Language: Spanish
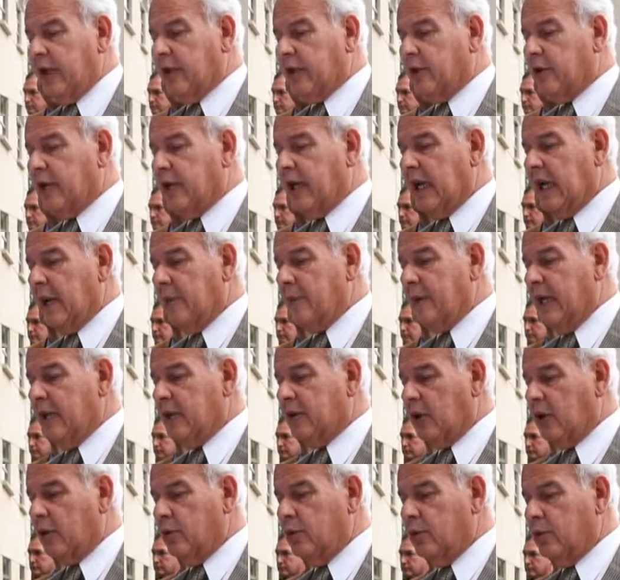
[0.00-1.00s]
de
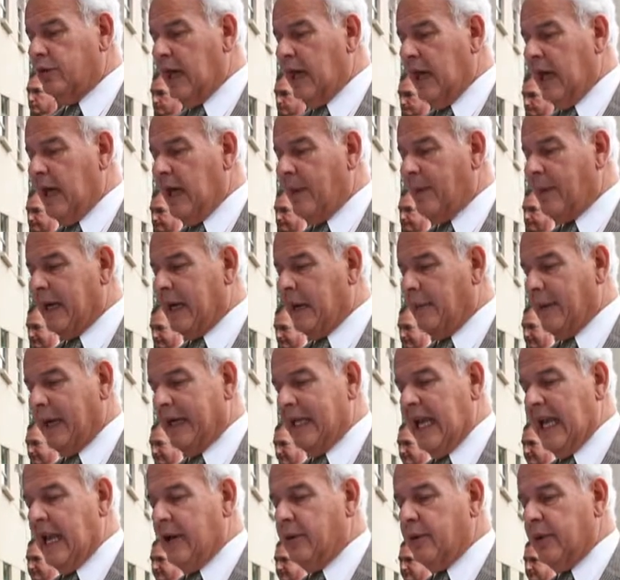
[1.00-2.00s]
congelamiento anunciada para
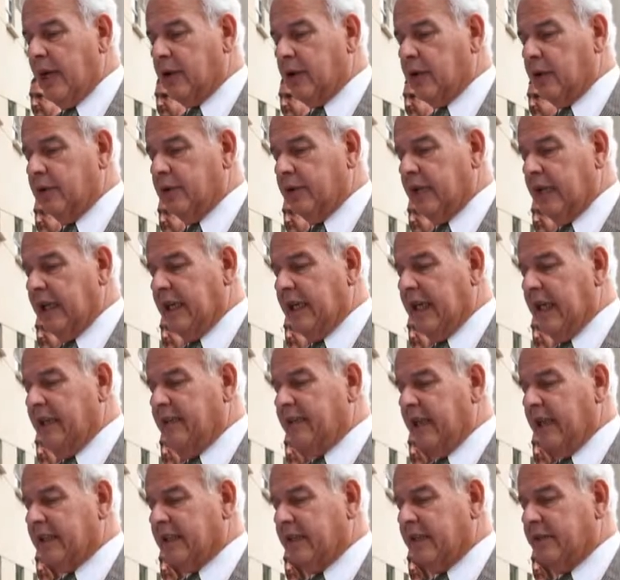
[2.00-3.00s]
paliar una
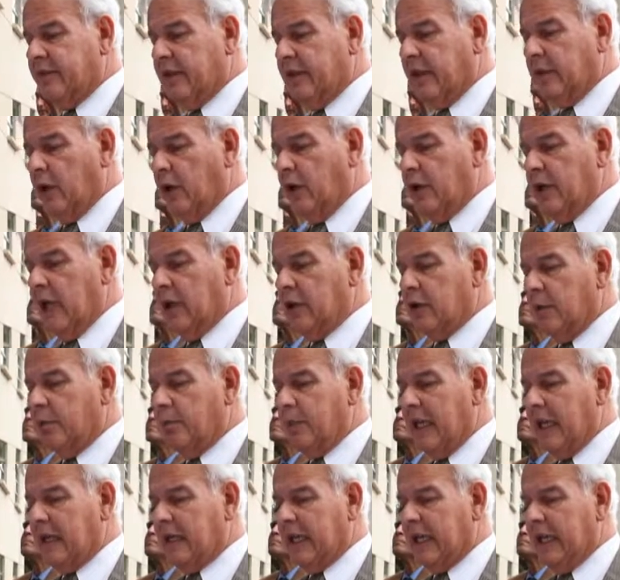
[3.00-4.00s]
contingencia transitoria en
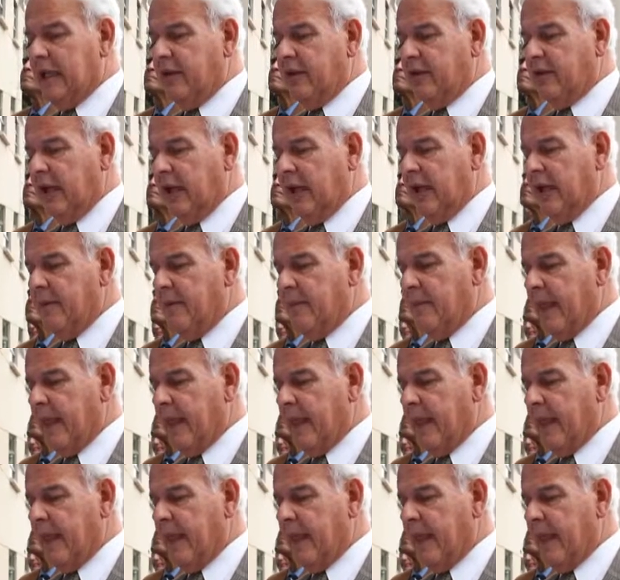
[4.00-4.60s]
2015